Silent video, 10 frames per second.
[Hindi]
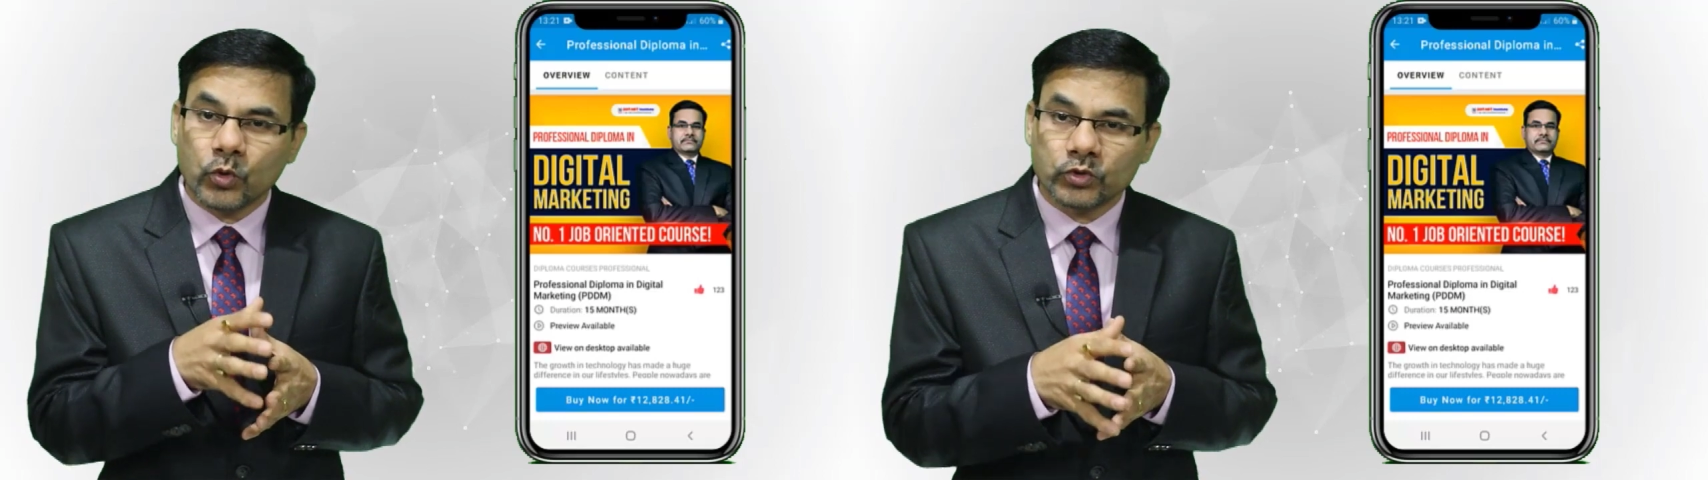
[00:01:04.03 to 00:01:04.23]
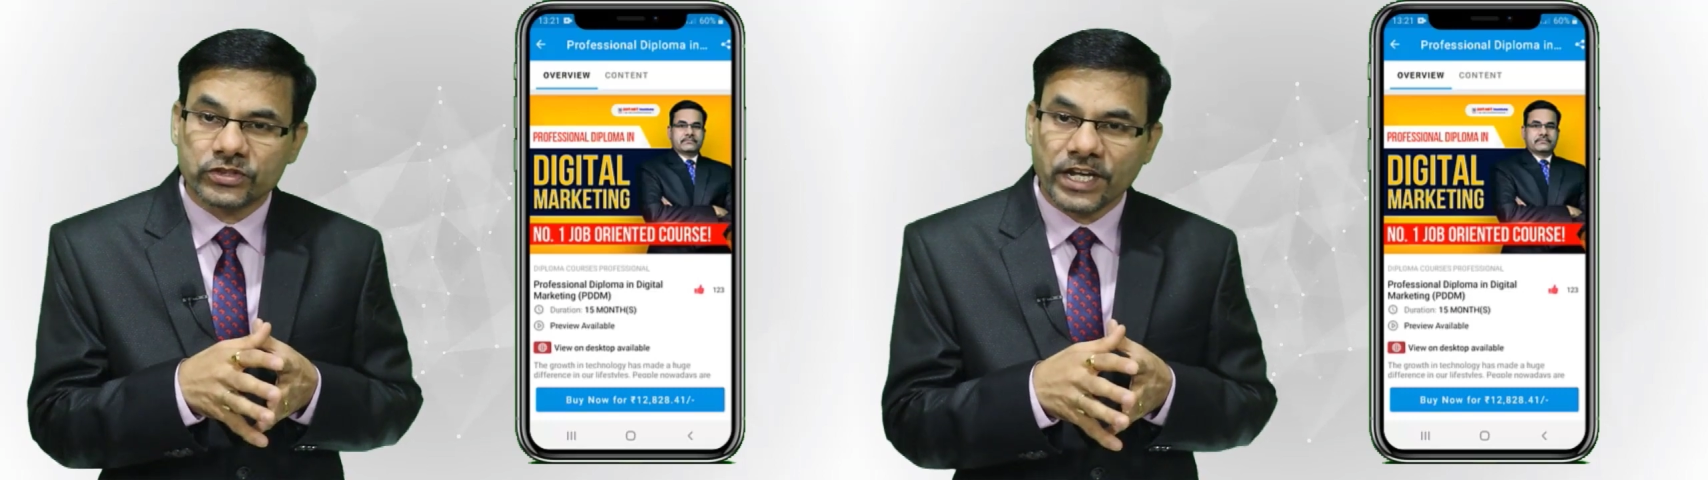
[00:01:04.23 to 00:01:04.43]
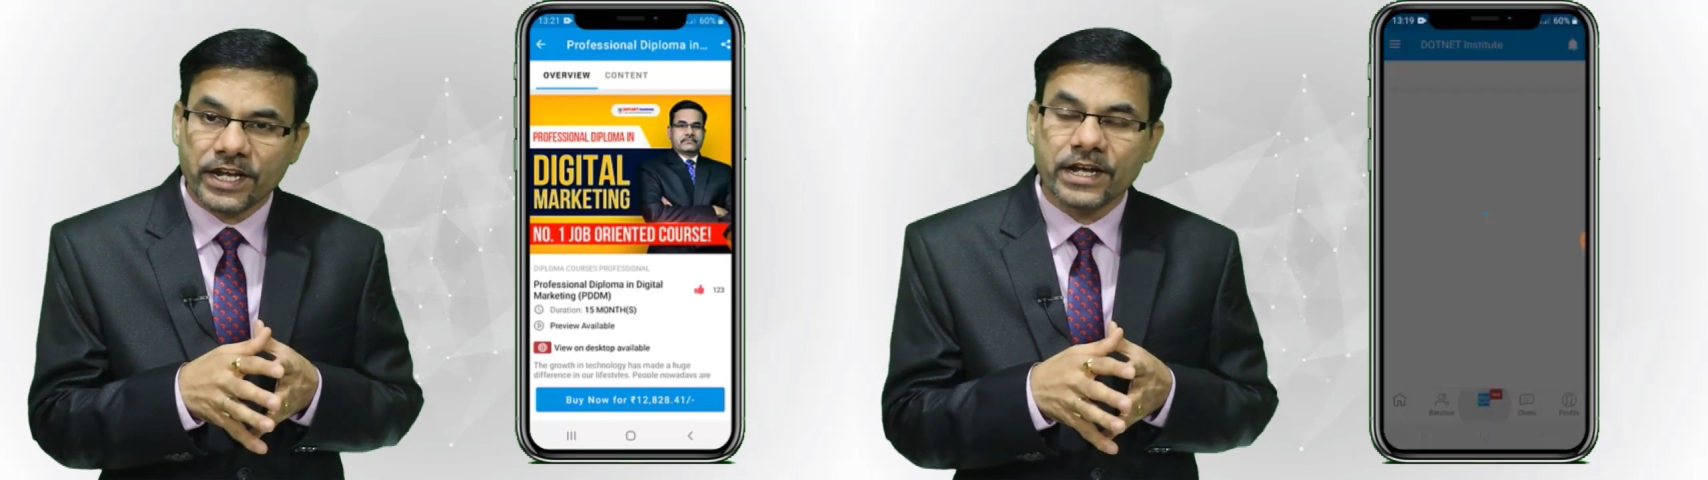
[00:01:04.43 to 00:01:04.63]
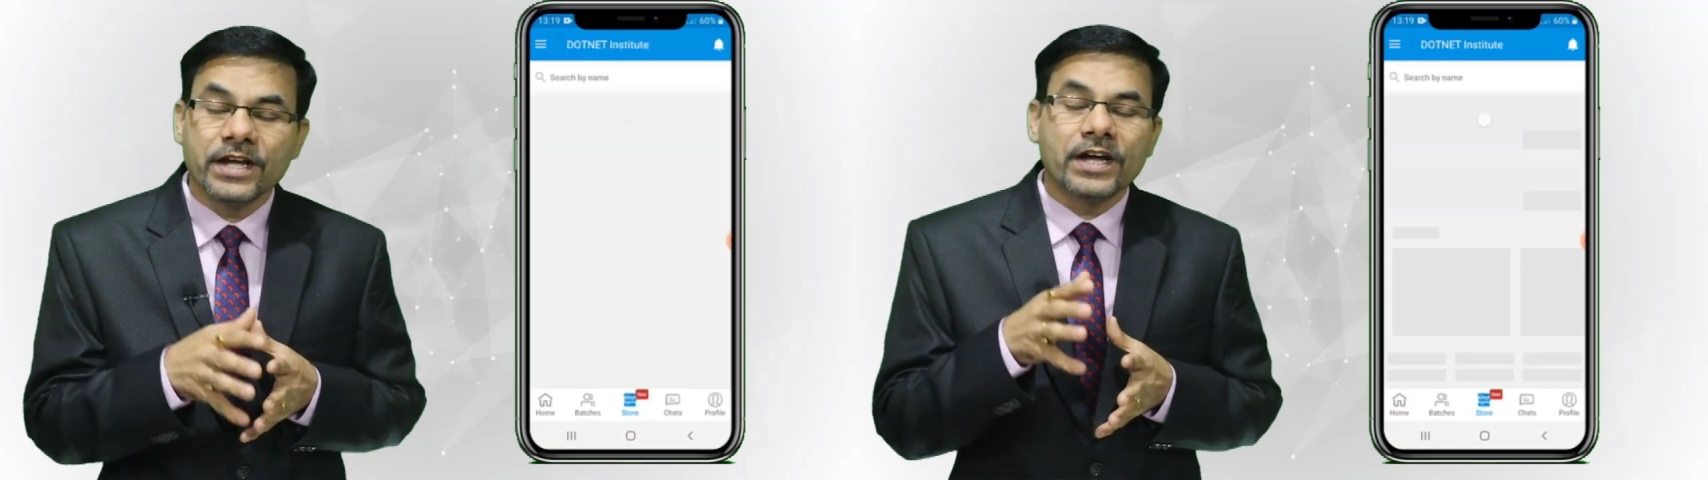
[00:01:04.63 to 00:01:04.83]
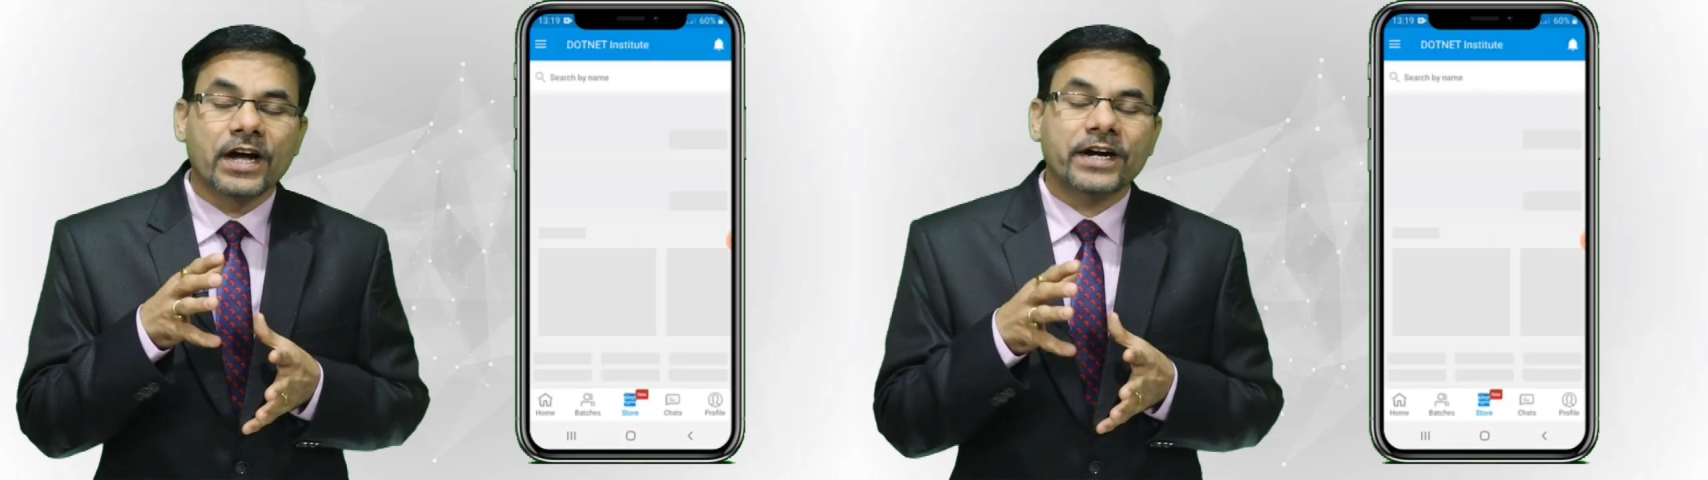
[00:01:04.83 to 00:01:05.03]
कोर्स है
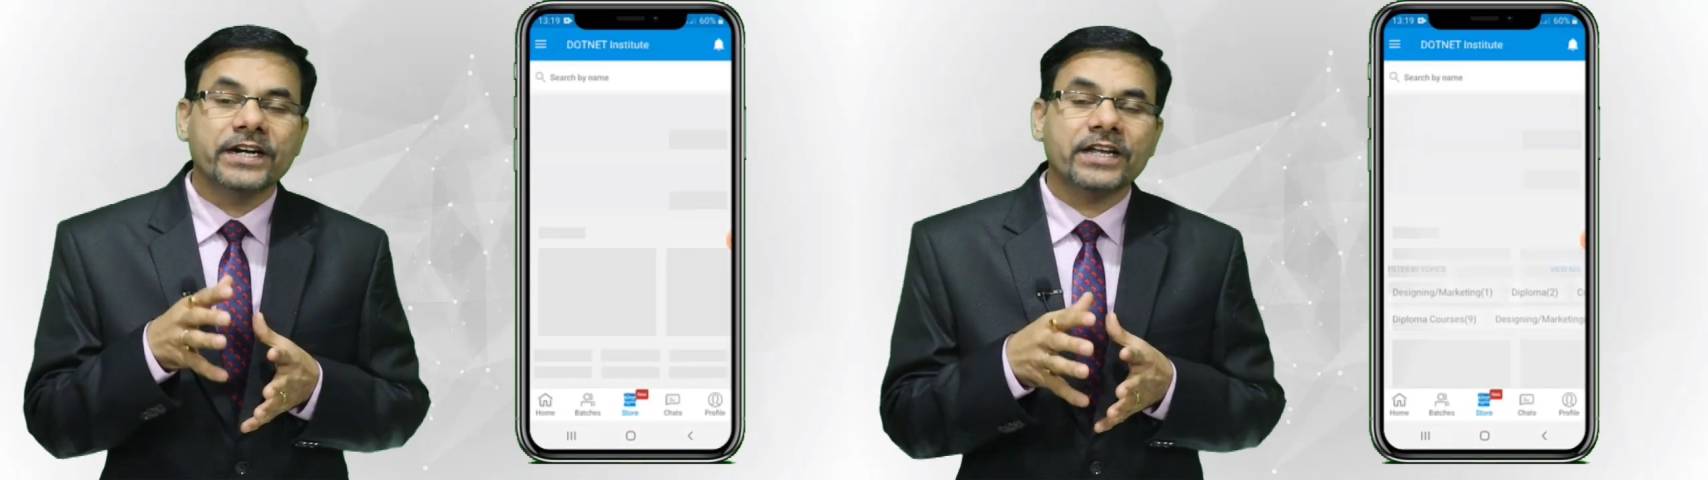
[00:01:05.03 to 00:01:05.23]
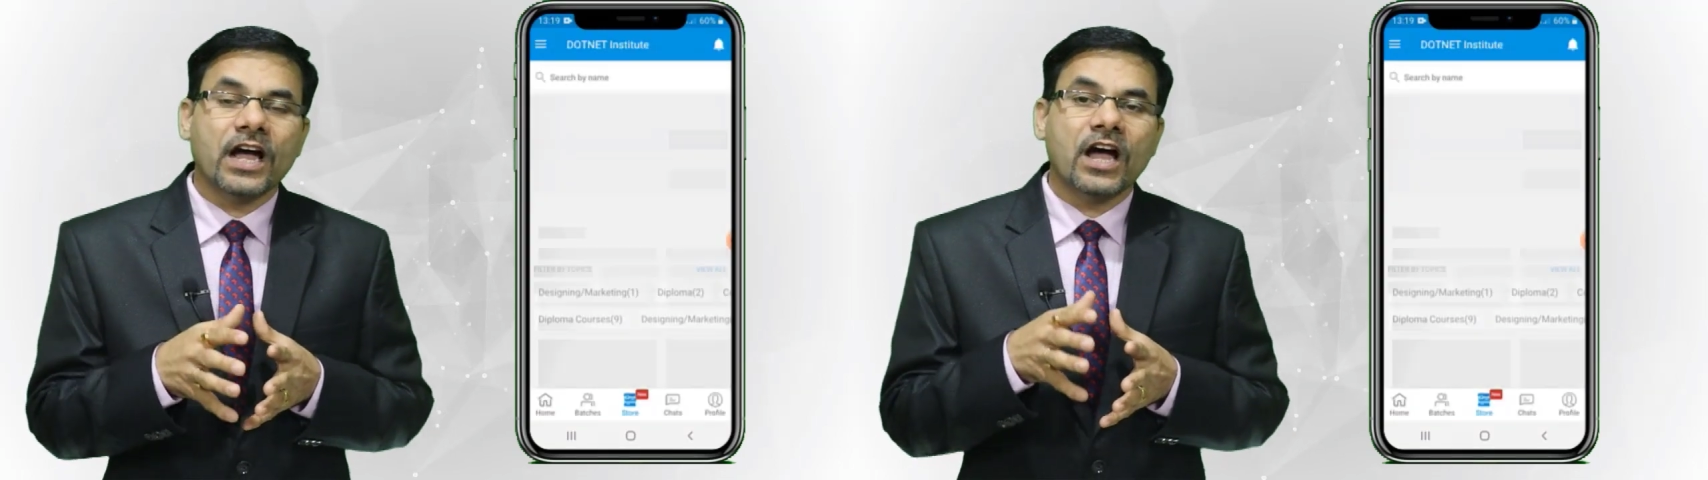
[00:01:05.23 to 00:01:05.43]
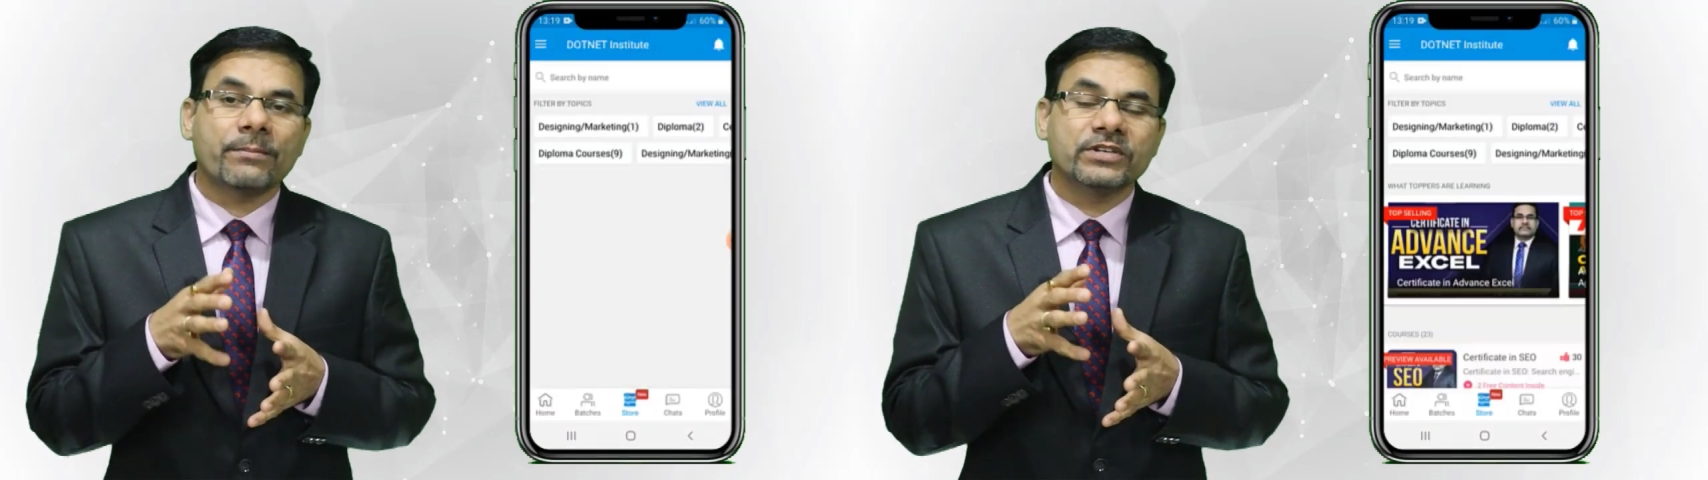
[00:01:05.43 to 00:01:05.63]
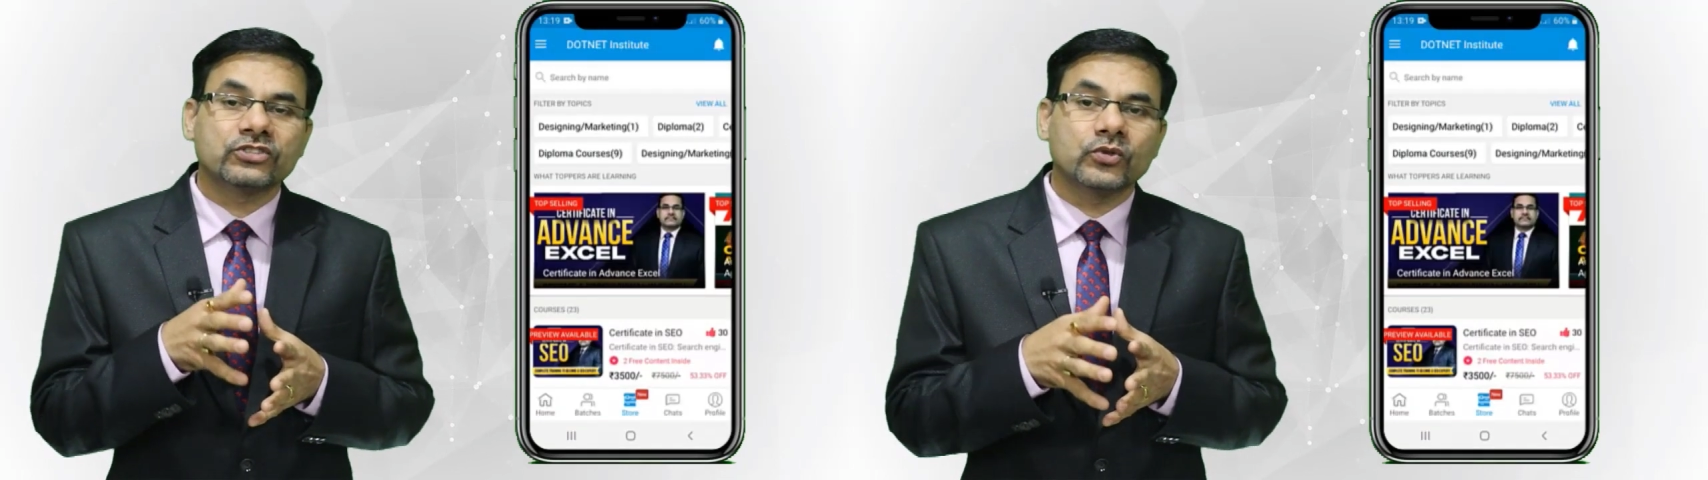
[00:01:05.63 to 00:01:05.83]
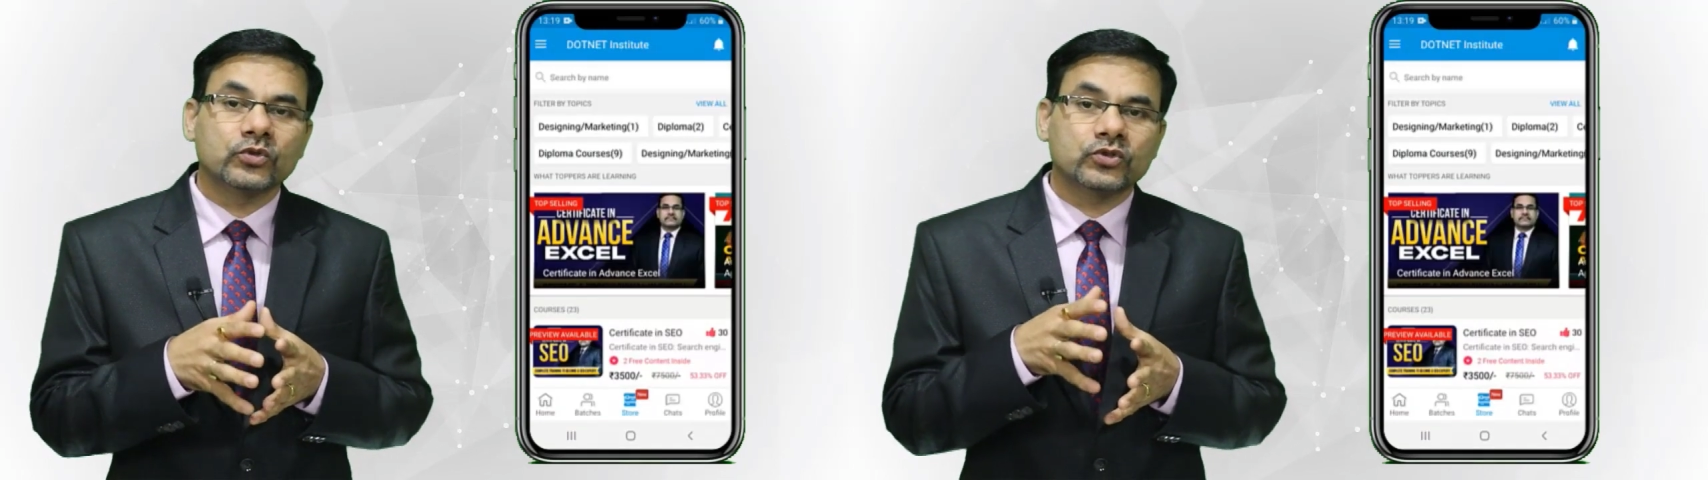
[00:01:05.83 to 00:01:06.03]
अगर आप
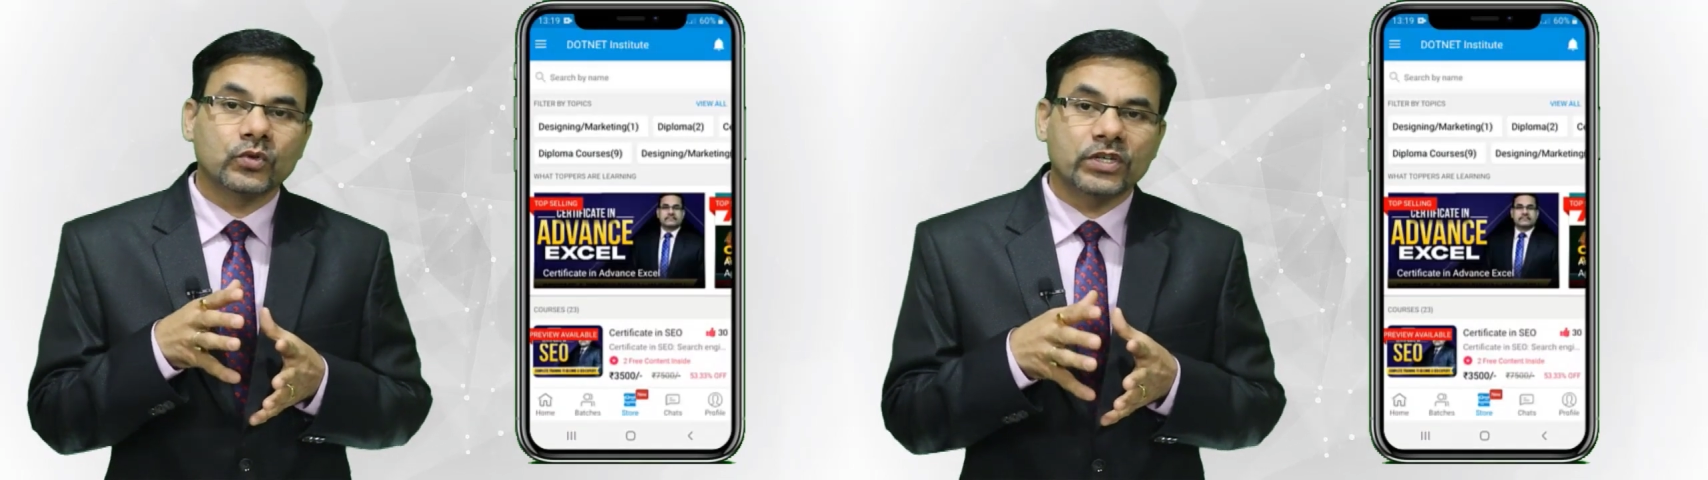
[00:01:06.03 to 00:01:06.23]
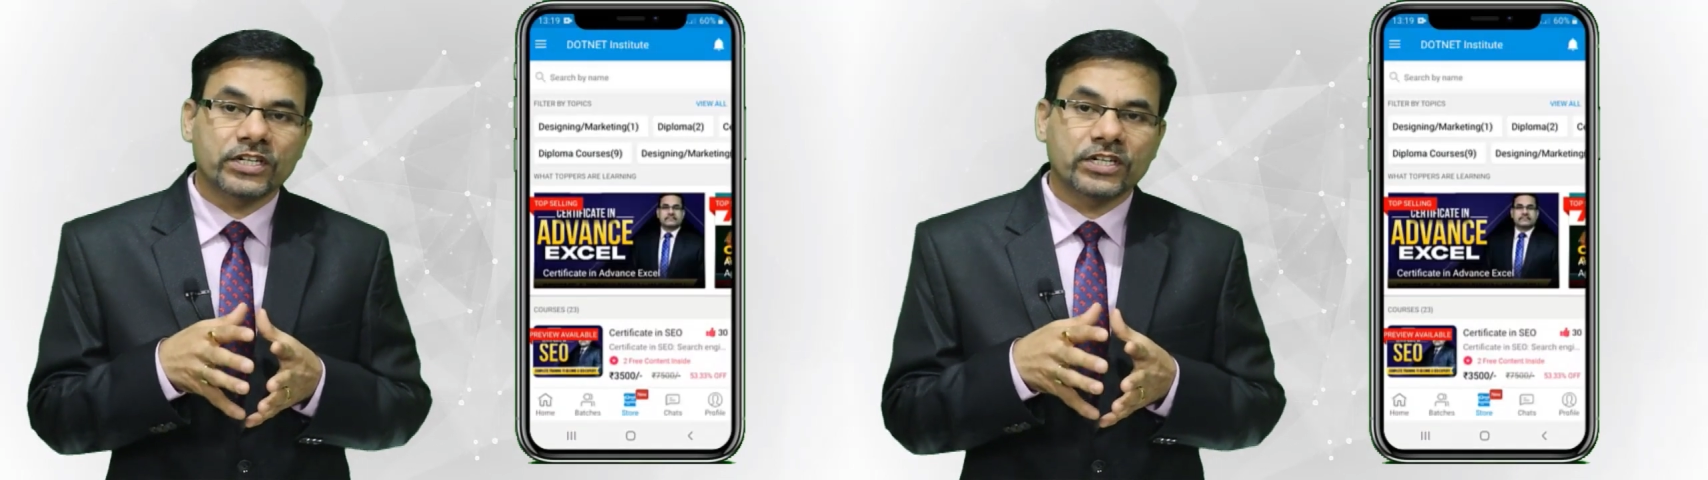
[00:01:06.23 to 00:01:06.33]
इस कोर्स को